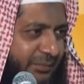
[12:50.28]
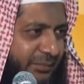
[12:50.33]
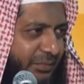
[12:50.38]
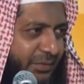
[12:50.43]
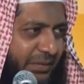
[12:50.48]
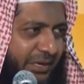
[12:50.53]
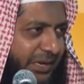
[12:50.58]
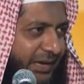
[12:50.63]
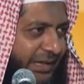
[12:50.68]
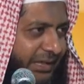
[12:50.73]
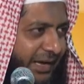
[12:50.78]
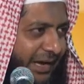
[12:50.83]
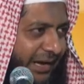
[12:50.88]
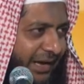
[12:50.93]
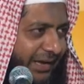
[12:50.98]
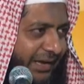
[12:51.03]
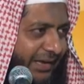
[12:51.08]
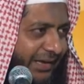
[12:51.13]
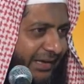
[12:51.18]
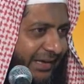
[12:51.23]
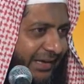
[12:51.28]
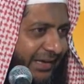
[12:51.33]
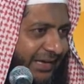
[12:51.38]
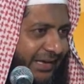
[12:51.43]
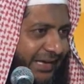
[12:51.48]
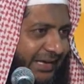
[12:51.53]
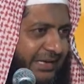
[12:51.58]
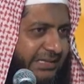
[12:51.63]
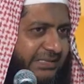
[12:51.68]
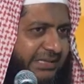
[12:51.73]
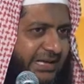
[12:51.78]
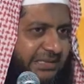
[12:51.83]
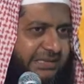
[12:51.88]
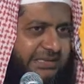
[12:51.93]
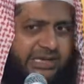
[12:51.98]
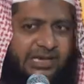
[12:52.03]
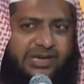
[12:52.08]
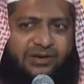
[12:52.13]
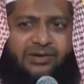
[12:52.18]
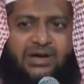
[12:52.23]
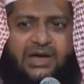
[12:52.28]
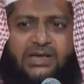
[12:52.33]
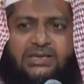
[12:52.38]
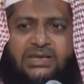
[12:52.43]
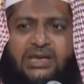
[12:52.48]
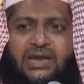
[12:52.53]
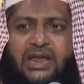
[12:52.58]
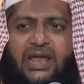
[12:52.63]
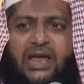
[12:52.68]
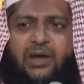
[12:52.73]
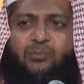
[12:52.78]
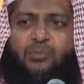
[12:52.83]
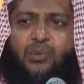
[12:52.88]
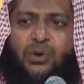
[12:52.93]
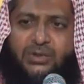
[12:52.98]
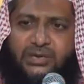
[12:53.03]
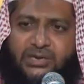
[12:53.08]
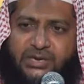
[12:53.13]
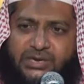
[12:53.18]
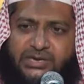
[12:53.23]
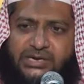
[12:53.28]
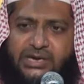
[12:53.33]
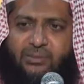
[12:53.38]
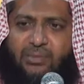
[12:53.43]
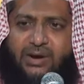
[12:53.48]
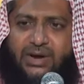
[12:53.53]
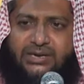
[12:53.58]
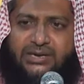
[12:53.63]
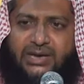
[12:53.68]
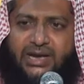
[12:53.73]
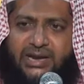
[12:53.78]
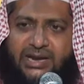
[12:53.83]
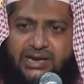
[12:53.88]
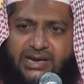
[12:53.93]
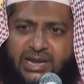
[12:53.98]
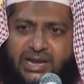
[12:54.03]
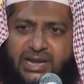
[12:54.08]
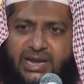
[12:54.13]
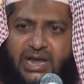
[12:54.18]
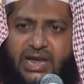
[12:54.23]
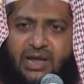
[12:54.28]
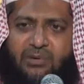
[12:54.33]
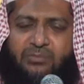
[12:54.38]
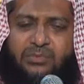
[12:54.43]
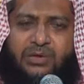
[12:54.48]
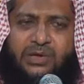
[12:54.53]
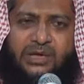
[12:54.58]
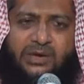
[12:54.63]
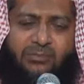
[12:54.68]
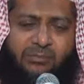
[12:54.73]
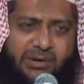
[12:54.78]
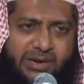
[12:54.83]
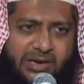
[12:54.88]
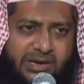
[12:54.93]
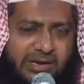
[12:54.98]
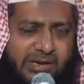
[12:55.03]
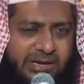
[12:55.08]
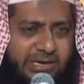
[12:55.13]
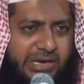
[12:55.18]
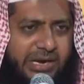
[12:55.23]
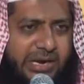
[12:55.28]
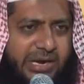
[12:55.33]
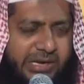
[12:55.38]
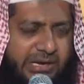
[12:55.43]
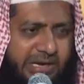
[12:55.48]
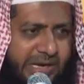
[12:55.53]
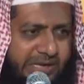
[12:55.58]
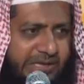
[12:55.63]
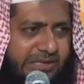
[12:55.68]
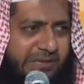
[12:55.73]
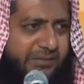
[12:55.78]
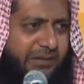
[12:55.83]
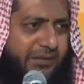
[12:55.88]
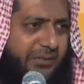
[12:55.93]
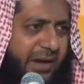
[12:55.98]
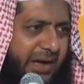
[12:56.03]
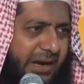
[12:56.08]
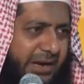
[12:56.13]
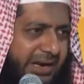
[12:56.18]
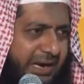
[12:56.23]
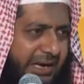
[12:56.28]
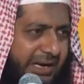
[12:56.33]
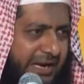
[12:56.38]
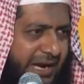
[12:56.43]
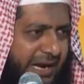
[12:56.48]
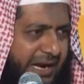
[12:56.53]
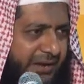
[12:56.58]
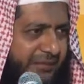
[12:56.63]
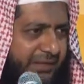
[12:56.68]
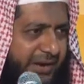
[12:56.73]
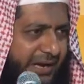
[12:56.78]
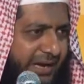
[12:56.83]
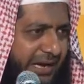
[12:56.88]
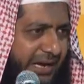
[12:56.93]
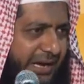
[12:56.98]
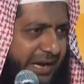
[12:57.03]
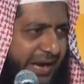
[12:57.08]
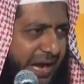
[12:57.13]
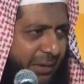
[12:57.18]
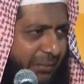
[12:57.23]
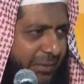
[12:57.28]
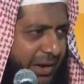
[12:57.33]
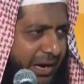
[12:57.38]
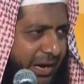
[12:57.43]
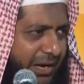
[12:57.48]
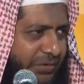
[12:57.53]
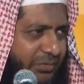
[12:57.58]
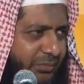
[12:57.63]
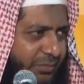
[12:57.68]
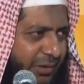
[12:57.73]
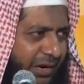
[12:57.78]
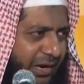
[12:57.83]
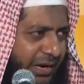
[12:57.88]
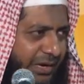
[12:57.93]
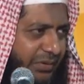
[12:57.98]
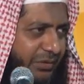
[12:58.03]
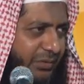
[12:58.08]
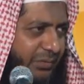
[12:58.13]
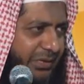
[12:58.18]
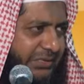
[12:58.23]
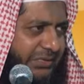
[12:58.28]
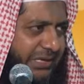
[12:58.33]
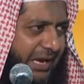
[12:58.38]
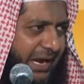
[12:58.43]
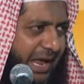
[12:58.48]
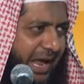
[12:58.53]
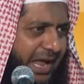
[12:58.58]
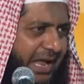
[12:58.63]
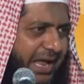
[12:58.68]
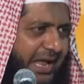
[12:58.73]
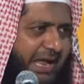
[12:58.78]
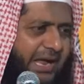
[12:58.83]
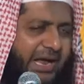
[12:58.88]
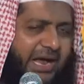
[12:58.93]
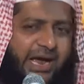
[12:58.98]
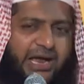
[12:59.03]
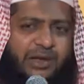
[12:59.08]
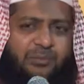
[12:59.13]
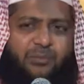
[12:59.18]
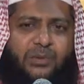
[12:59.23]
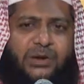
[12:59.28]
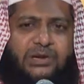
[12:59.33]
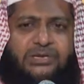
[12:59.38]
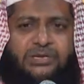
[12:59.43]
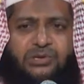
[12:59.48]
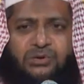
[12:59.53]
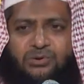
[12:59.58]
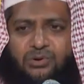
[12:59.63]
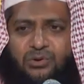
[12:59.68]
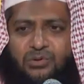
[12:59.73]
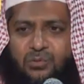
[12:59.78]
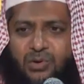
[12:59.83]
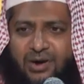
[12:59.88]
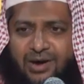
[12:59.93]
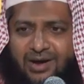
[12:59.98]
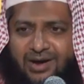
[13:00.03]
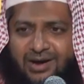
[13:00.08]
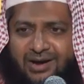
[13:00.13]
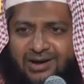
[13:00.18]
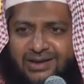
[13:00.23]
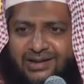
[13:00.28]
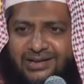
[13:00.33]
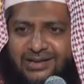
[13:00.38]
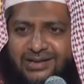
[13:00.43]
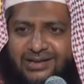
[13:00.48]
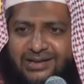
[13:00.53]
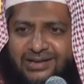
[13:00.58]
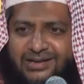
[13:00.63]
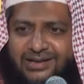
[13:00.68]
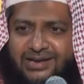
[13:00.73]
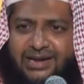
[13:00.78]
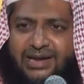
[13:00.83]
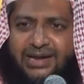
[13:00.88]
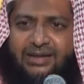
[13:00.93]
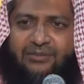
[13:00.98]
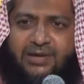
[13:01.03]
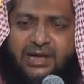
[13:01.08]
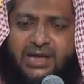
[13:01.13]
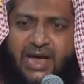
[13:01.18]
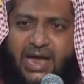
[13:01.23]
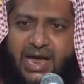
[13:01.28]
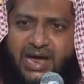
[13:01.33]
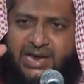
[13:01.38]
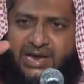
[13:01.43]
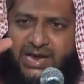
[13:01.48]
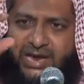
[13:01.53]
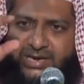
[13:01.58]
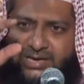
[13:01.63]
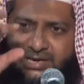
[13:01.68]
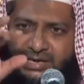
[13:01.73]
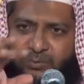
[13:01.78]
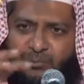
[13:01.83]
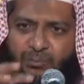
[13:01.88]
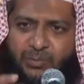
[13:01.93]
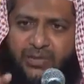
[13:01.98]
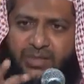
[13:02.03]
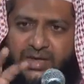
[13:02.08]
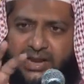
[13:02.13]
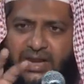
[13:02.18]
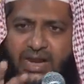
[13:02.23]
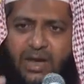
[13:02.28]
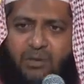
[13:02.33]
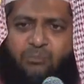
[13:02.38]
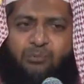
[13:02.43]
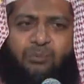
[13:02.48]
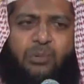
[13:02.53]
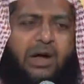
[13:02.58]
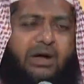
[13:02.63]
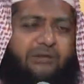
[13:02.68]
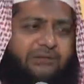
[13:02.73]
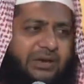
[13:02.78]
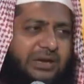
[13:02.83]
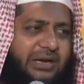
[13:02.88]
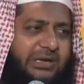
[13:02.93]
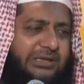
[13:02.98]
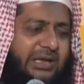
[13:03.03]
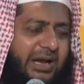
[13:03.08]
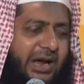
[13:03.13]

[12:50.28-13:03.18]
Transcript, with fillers: புரிகிறதா சத்தியவாதிகளே அப்போது இருக்க மாட்டார்கள் எல்லாம் இறந்து விடுவார்கள் நல்லவர்களை எல்லாம் அல்லா சுபஹானுகுவத்தாலா கைப்பற்றி கொள்வான் எனவே அங்கே இருப்பதெல்லாம் பாவிகள்